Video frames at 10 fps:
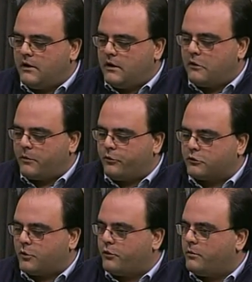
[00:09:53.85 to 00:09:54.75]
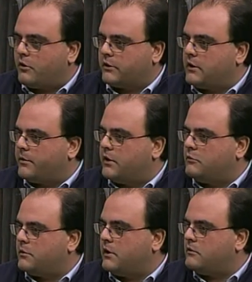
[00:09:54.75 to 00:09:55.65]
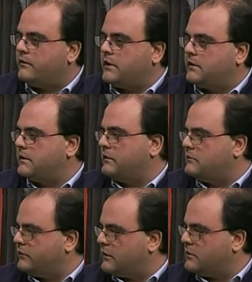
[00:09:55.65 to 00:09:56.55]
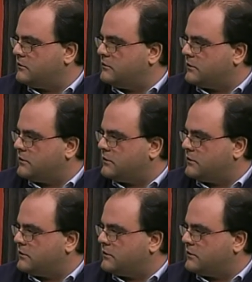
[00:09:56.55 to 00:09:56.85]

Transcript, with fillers: Laura purtroppo è morta ad aprile 2009 in attesa di un secondo